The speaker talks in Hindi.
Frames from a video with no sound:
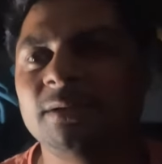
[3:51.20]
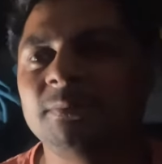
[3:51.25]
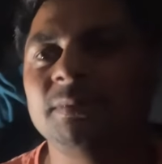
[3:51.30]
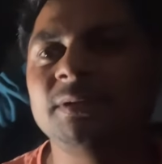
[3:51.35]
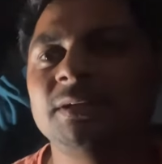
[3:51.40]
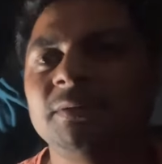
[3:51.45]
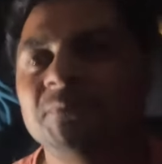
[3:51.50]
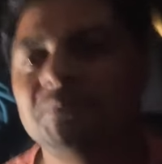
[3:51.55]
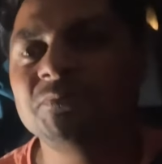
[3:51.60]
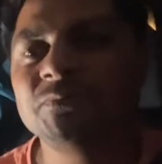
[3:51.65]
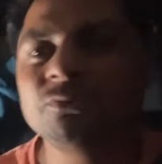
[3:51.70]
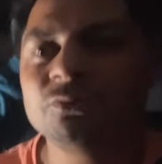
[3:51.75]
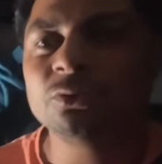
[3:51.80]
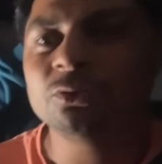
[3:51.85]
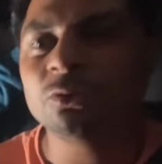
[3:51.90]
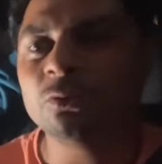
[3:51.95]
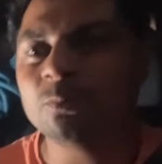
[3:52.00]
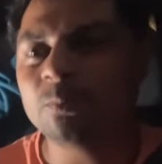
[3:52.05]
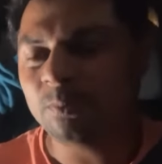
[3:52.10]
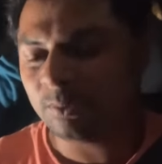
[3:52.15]
अपना जो
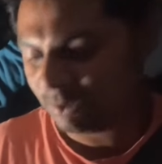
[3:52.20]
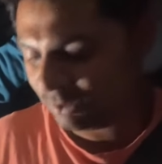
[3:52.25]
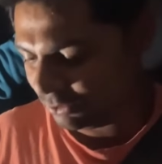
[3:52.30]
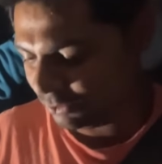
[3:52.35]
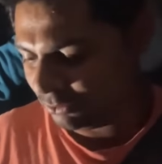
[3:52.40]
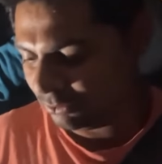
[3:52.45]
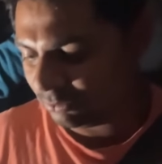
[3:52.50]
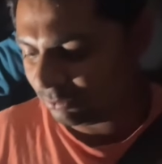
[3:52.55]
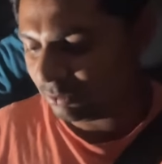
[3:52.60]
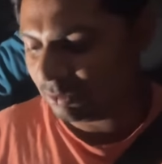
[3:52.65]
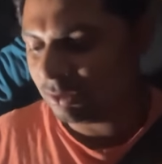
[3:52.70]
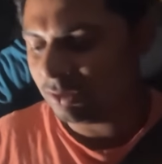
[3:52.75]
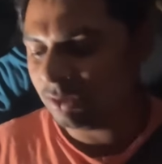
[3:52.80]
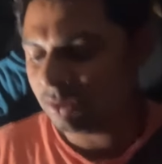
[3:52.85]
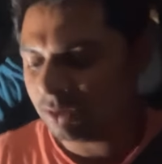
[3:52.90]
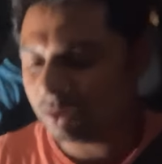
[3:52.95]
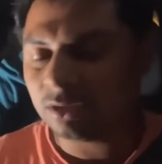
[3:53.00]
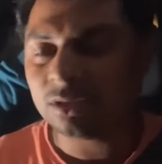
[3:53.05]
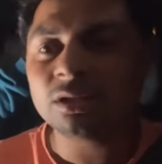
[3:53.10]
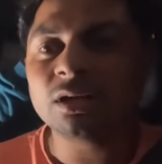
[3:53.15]
ऊपर जो
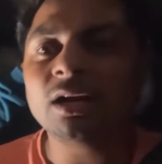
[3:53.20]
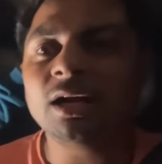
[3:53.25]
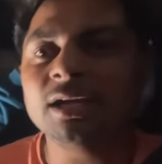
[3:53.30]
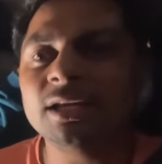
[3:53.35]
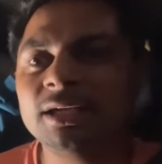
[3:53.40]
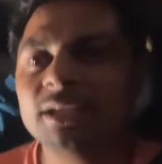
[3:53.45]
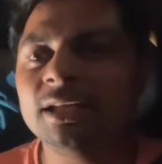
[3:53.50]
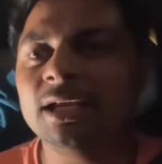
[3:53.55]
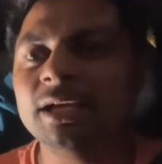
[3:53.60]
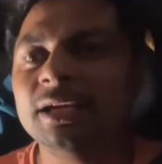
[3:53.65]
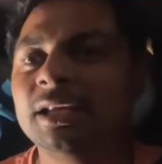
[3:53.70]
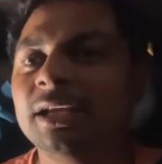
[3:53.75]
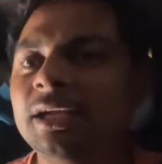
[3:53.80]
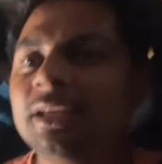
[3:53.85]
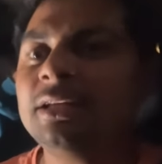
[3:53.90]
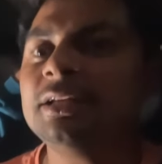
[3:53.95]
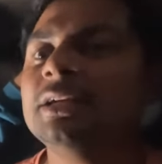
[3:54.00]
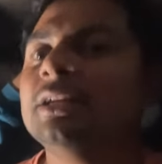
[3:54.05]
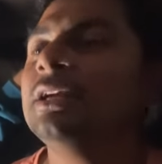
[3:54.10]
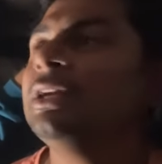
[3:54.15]
हम्म, गाड़ी की लाइट है
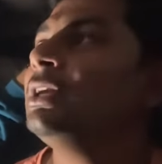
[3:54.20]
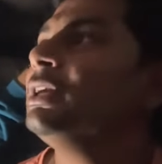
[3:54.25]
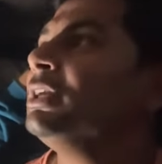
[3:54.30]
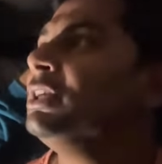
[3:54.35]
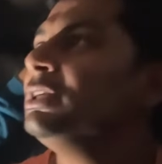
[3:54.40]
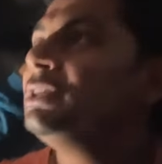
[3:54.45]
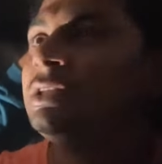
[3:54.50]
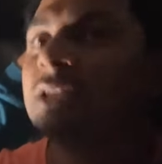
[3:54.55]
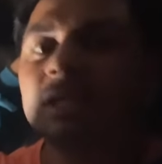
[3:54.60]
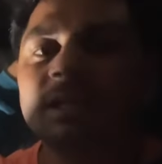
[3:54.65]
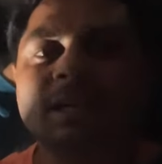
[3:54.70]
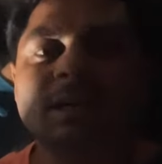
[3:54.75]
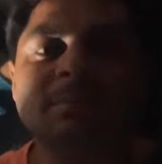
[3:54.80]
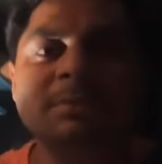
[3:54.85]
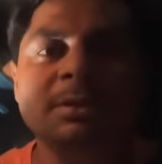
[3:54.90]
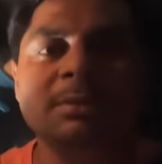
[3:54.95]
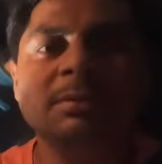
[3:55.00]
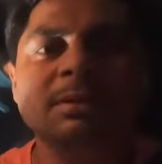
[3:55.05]
इससे काम नहीं